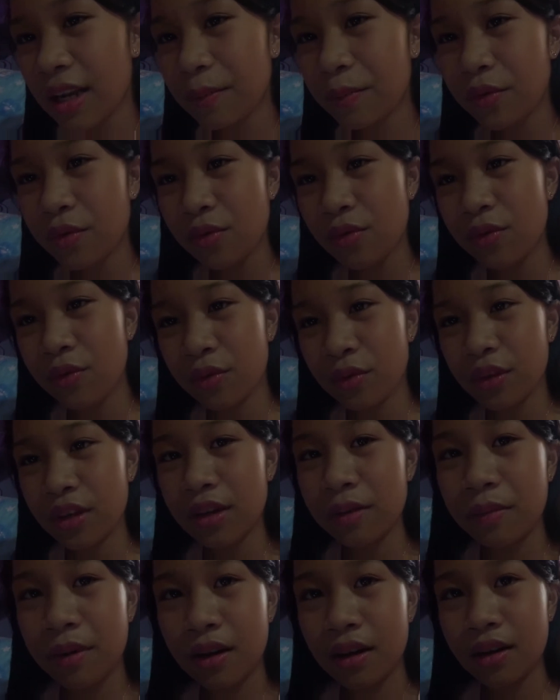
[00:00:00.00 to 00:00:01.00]
na pong
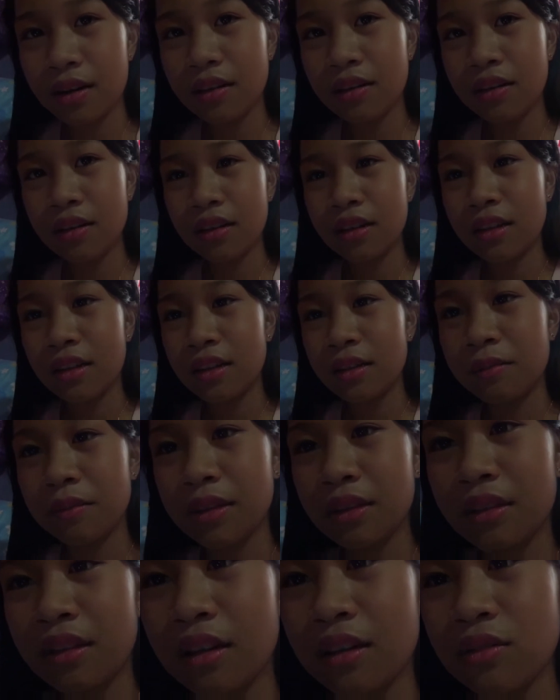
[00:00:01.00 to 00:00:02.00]
iba. Ayan,
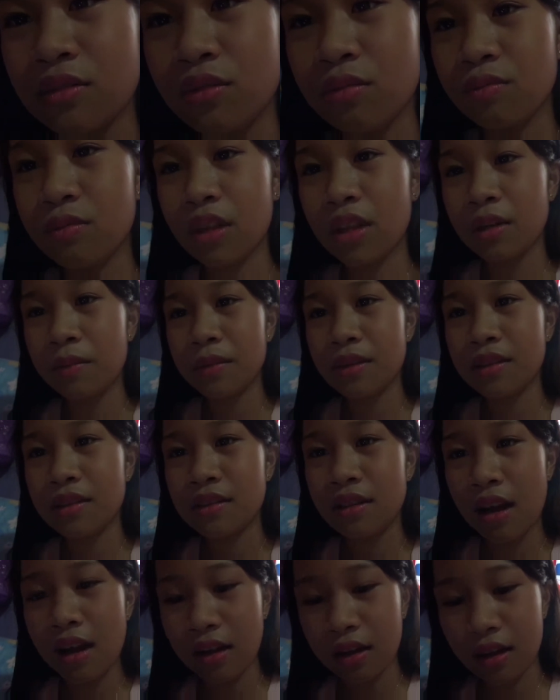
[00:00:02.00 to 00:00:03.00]
ba't naka-zoom na naman
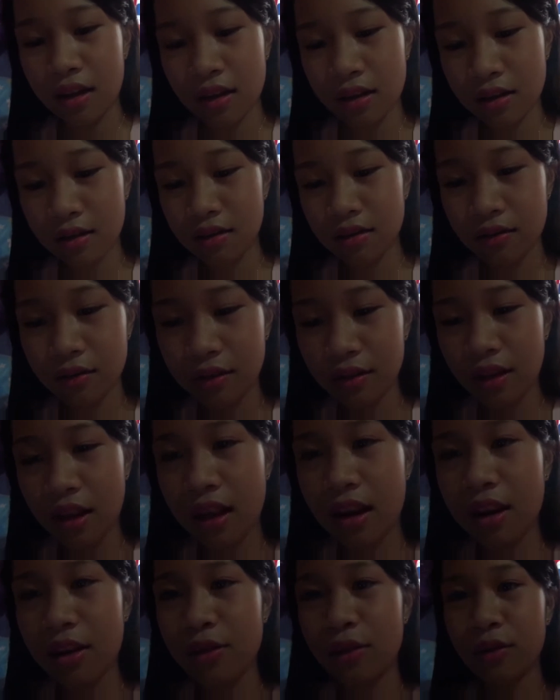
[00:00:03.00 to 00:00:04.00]
sa akin?
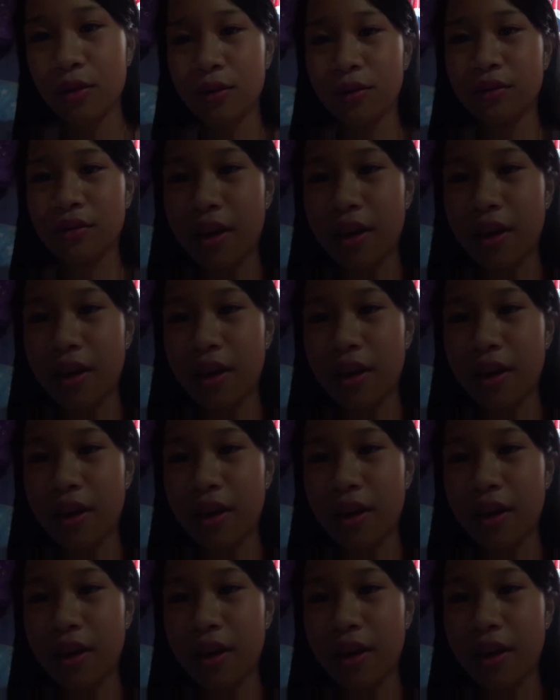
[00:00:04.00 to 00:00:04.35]
Lalayo ko ng